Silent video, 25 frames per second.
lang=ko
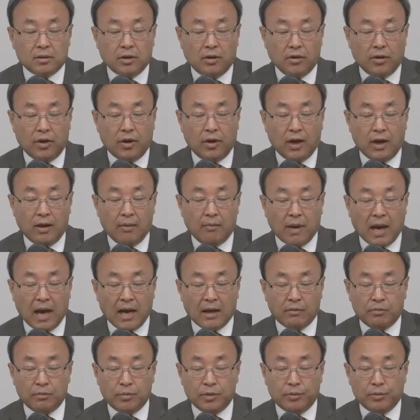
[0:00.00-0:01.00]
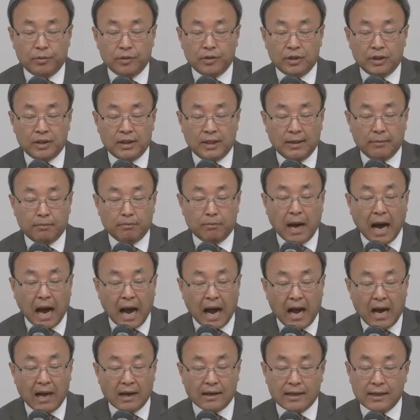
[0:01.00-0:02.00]
성경의 많은 부분들이
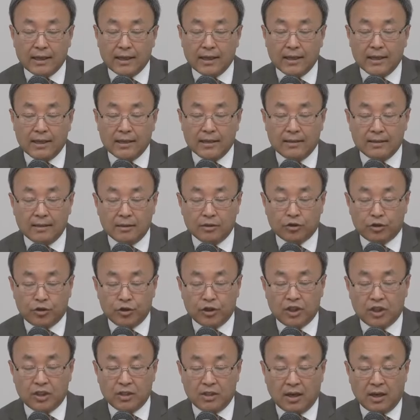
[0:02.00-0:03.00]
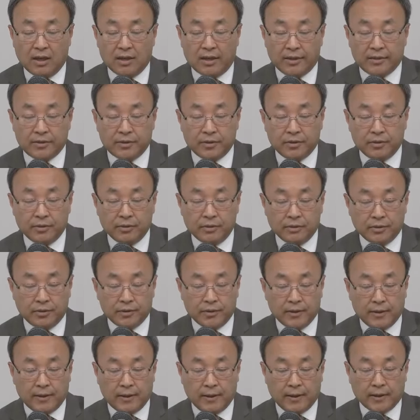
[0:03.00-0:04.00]
마귀를 귀신이라 그랬죠.
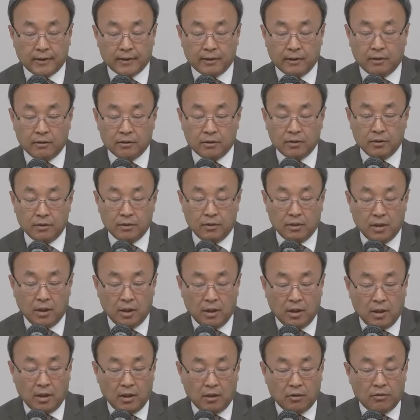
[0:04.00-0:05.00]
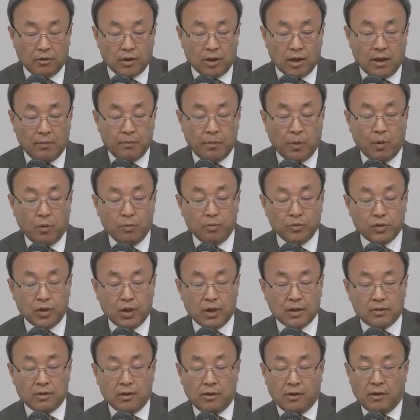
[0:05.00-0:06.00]
예, 그것은 우리가
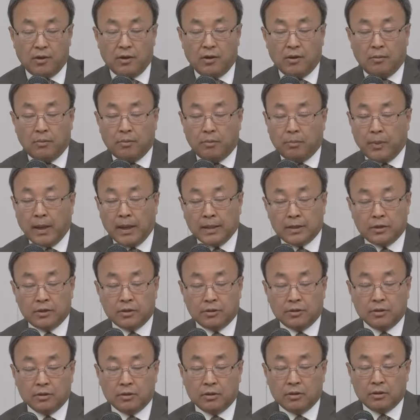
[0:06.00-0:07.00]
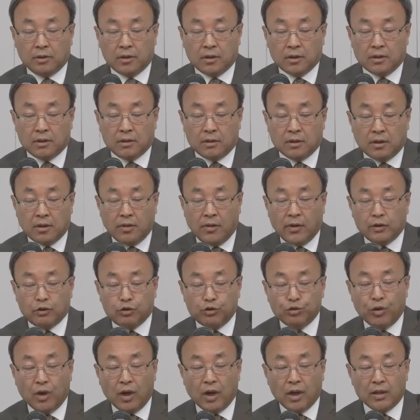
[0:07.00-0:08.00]
복음소에서 봤죠. 그게 왜
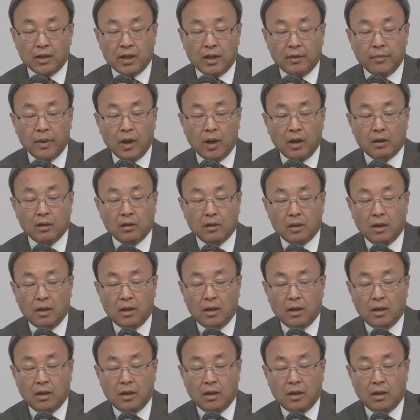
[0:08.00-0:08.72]
중요하냐면